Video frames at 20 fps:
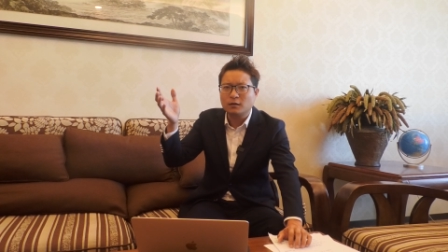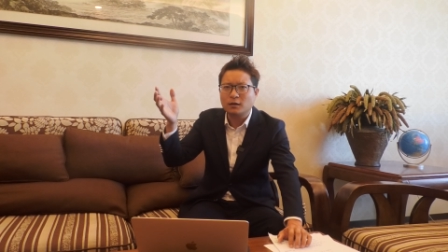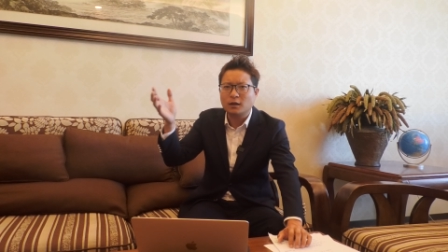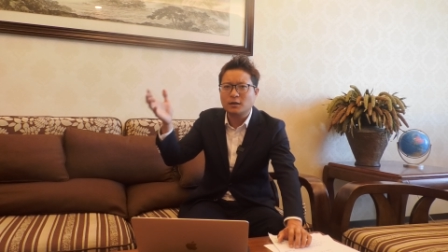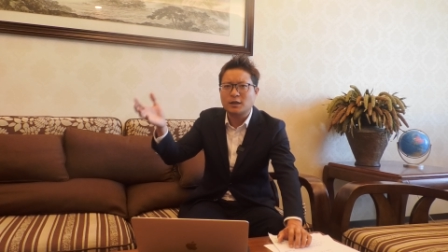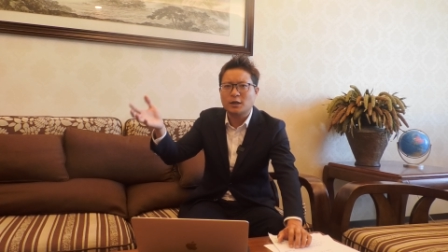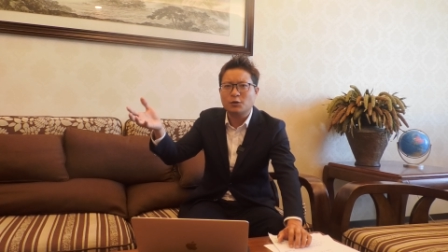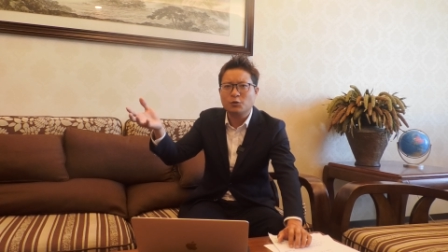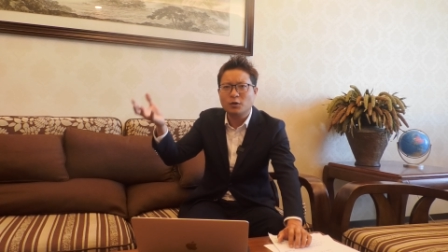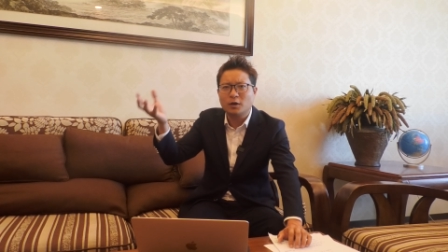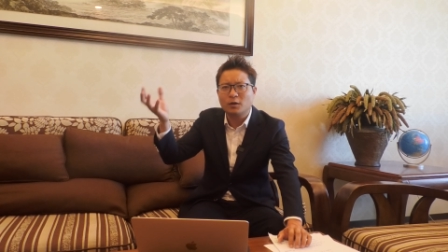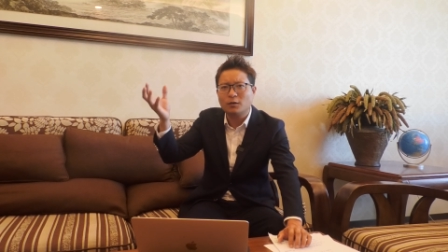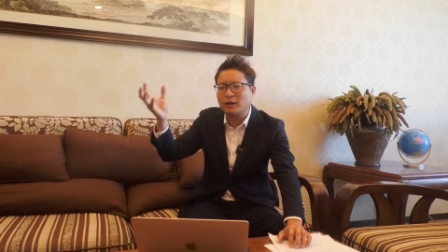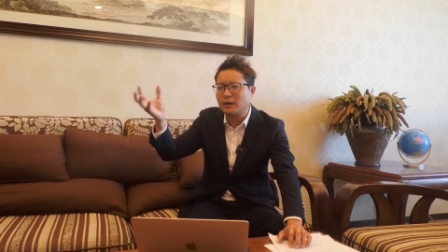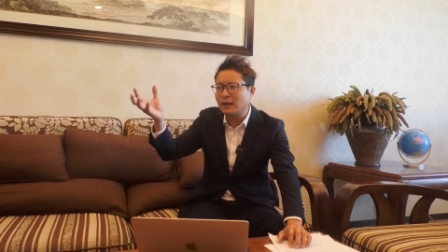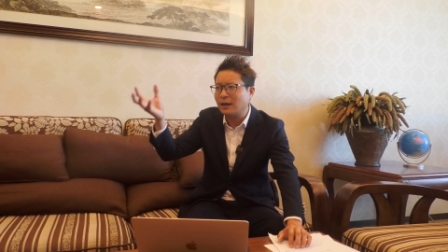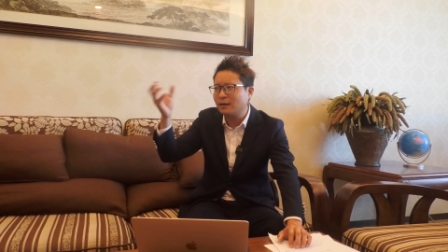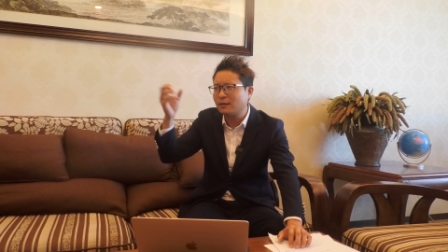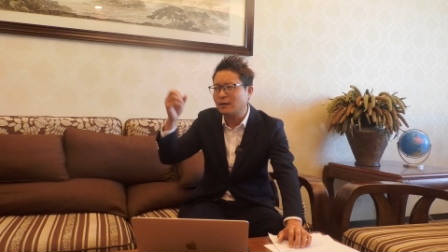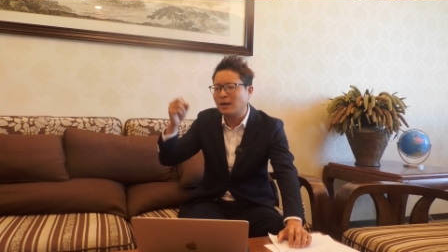那蔡徐坤的
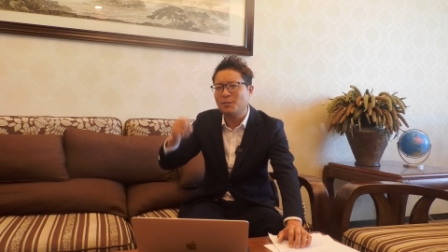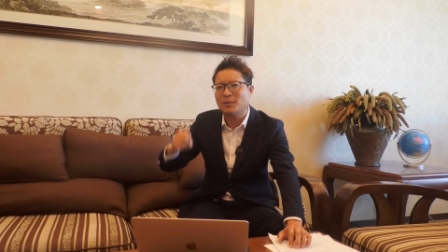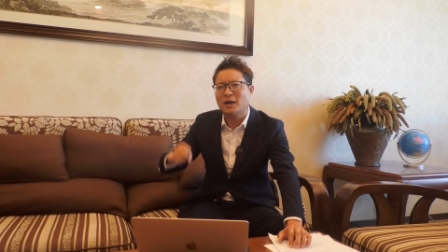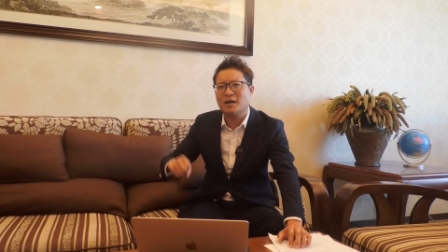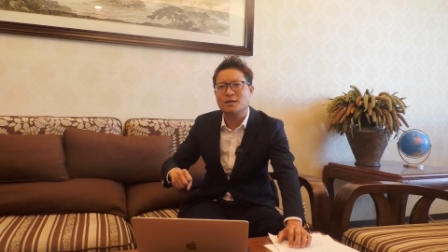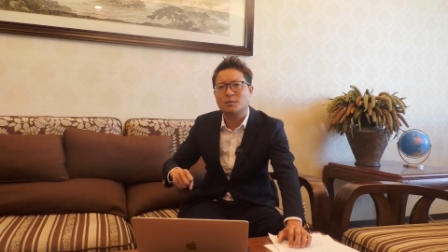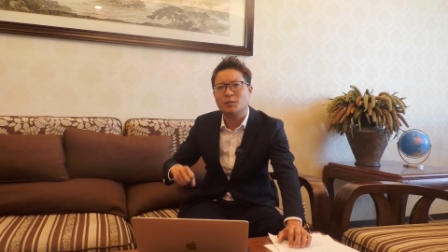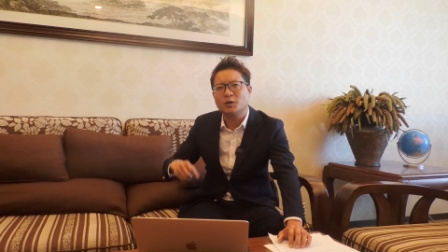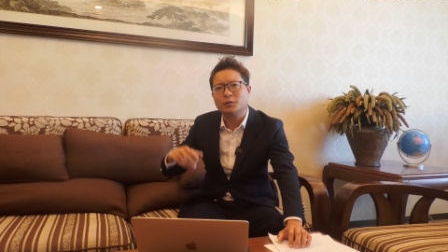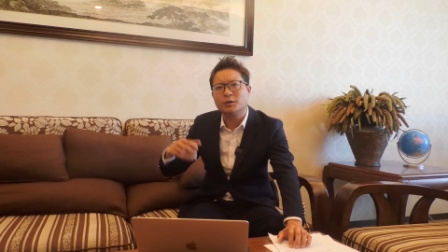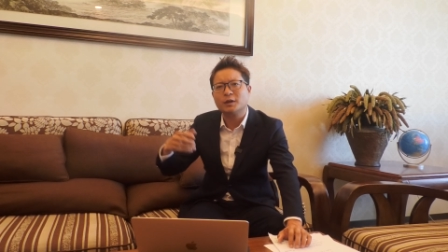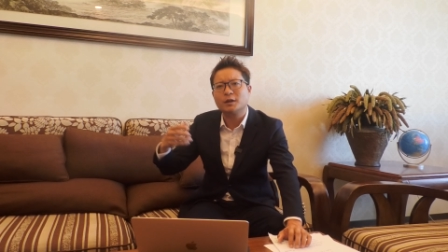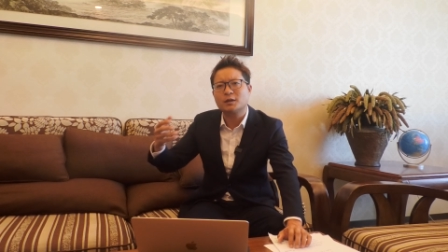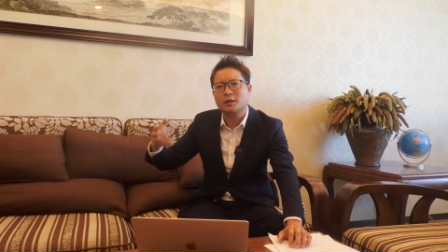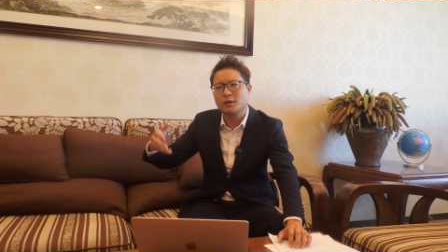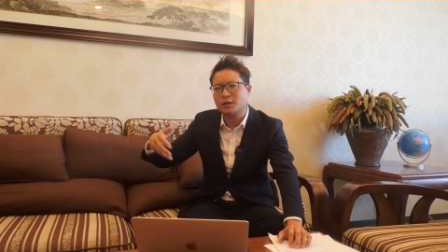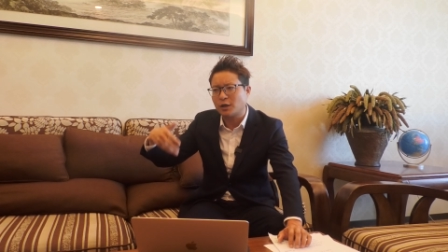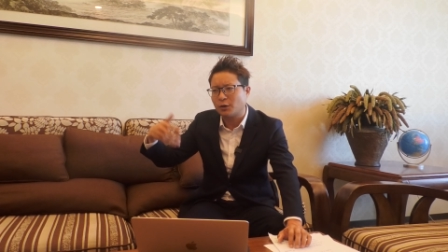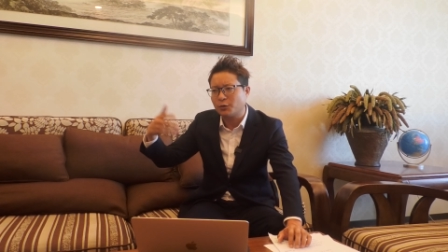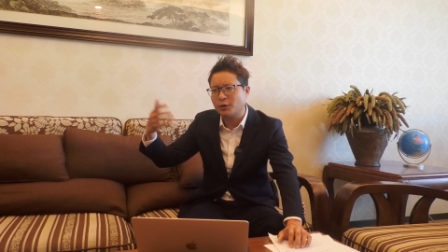话，他他买什么东西，
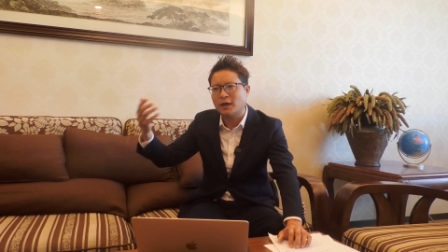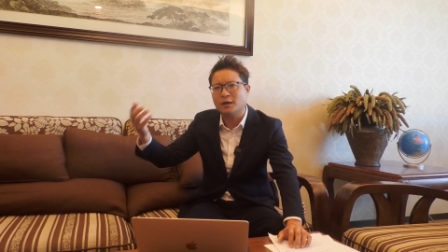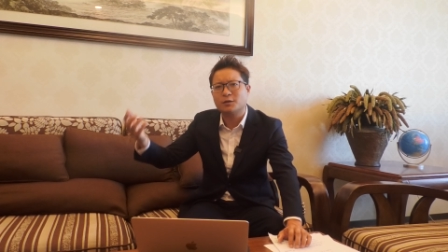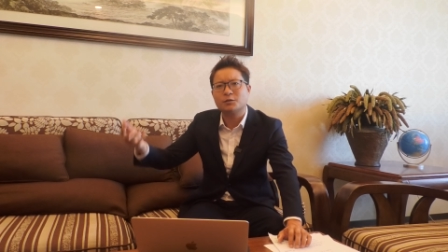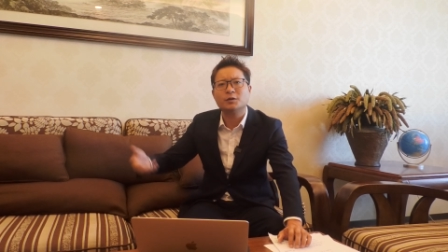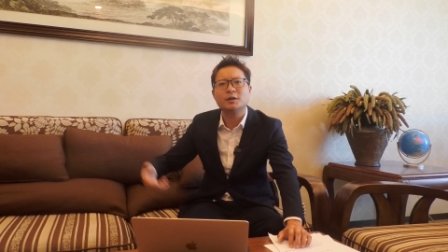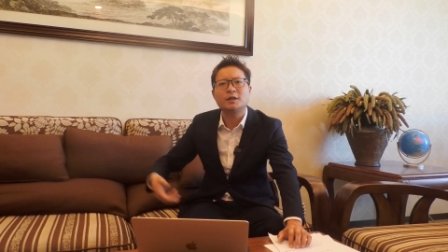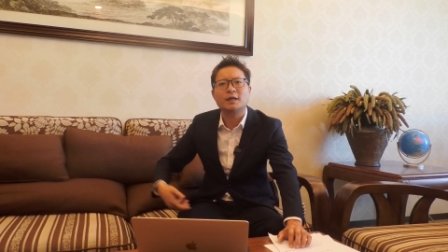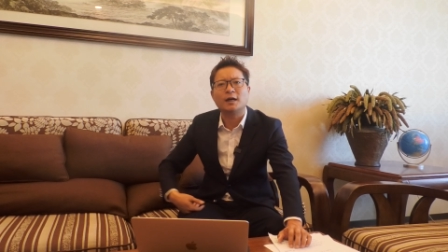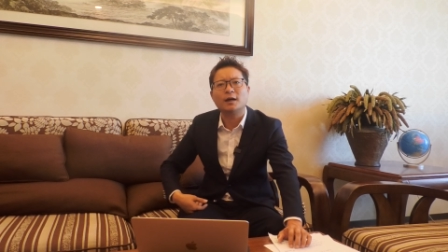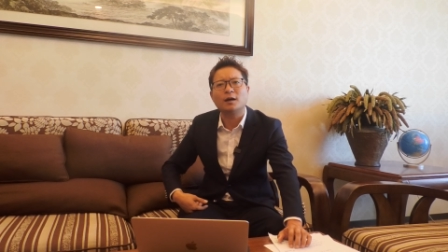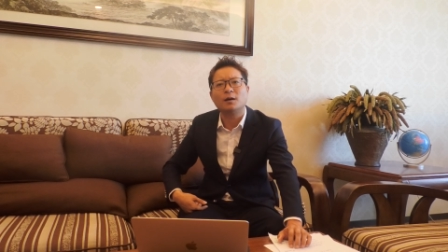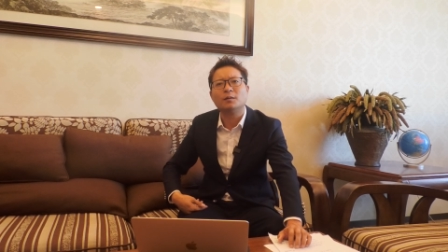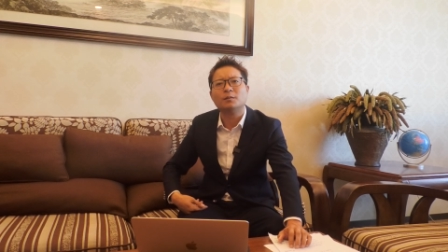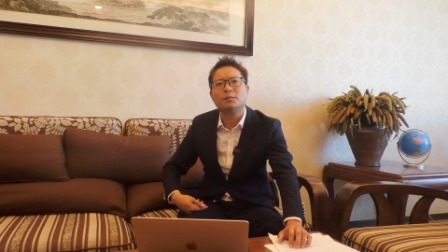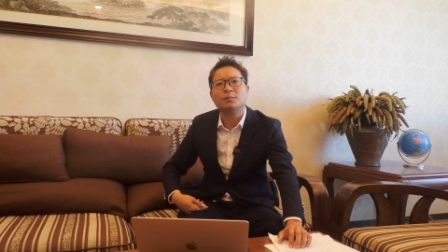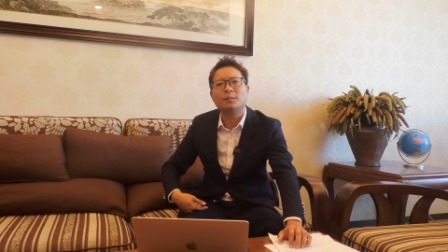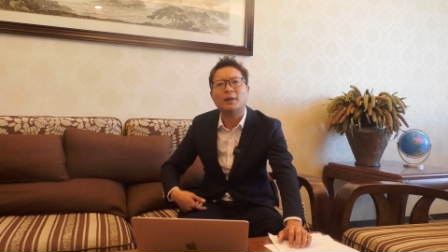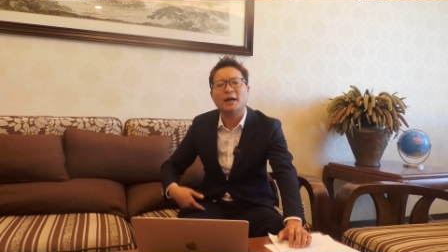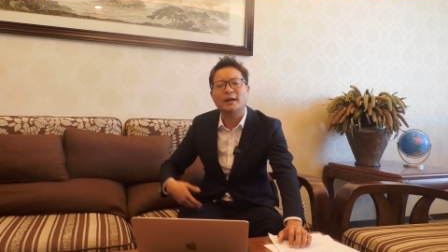这个小女孩就会想
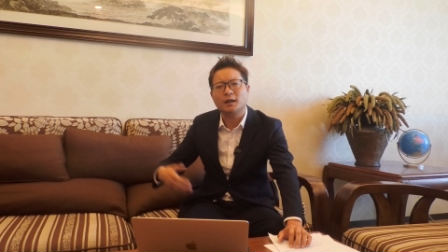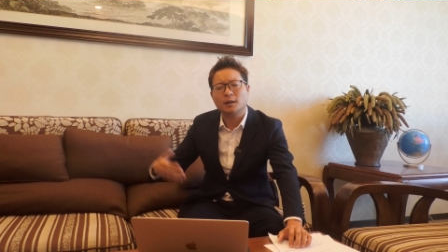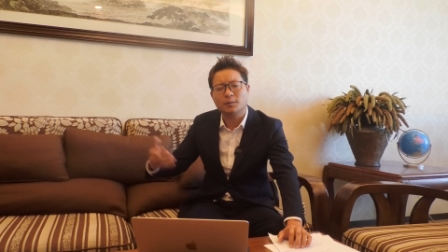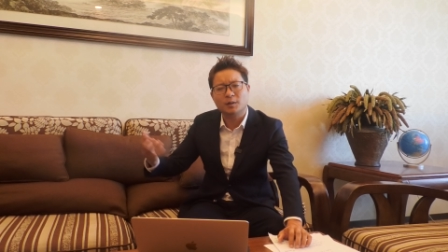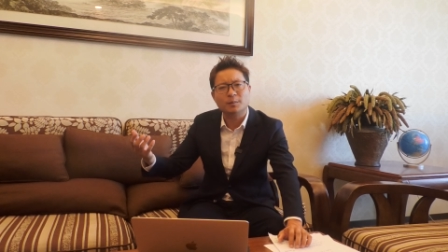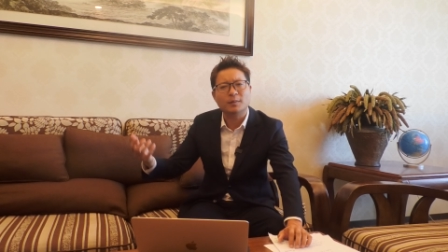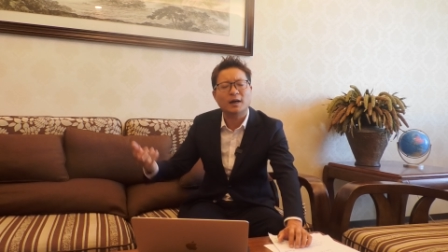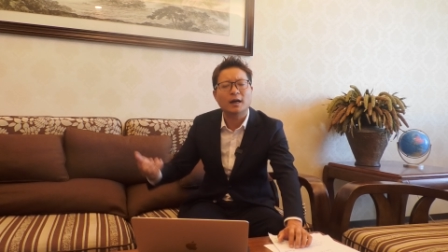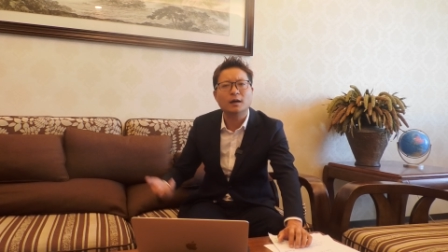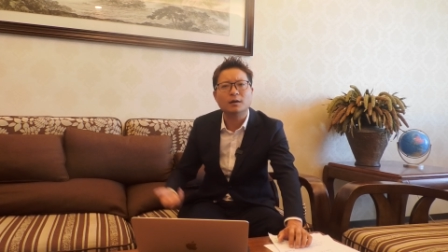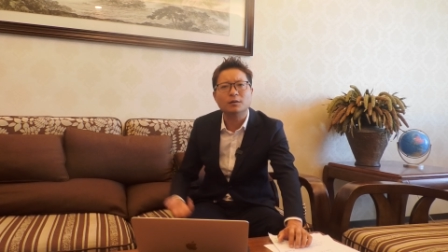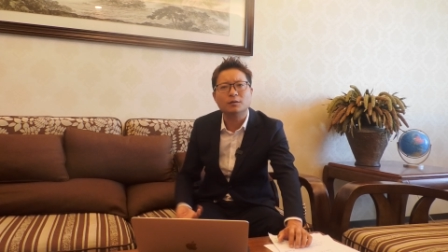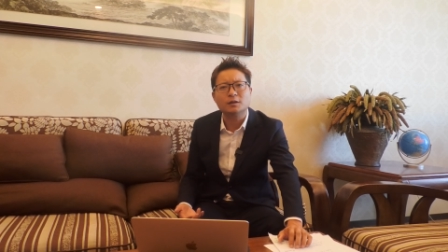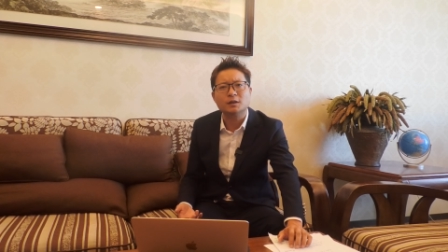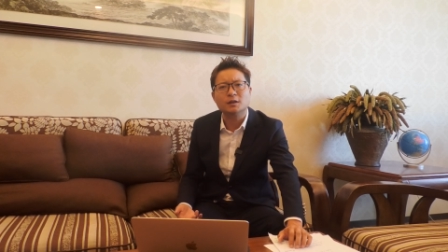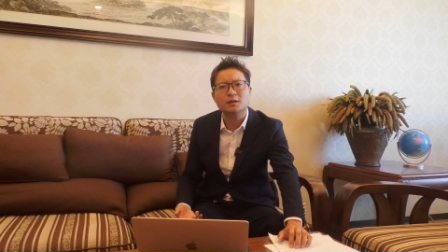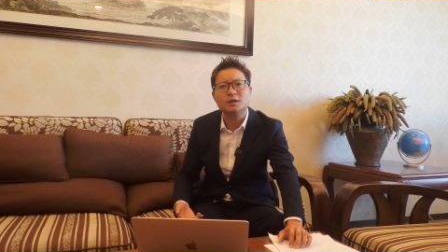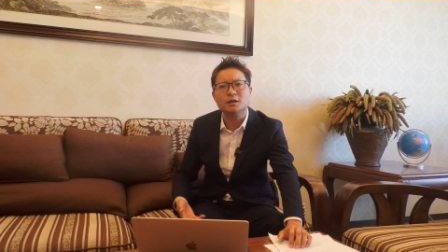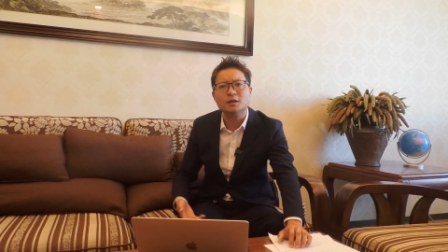要买那个品牌的东西。